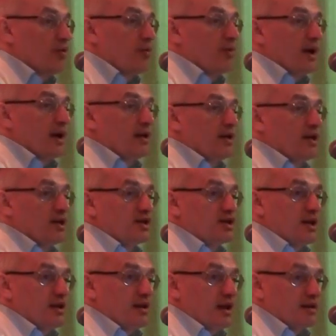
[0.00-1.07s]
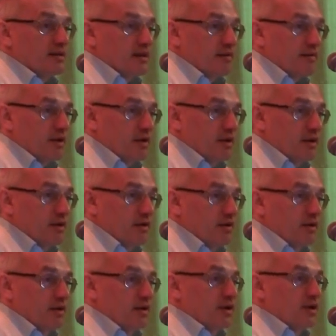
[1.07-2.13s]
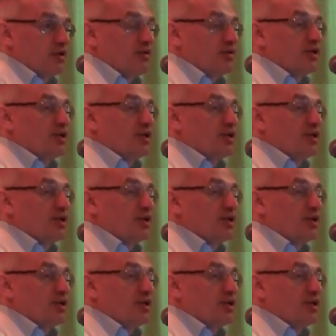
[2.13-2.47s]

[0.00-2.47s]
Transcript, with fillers: хрупкая, нежная, ласковая. Но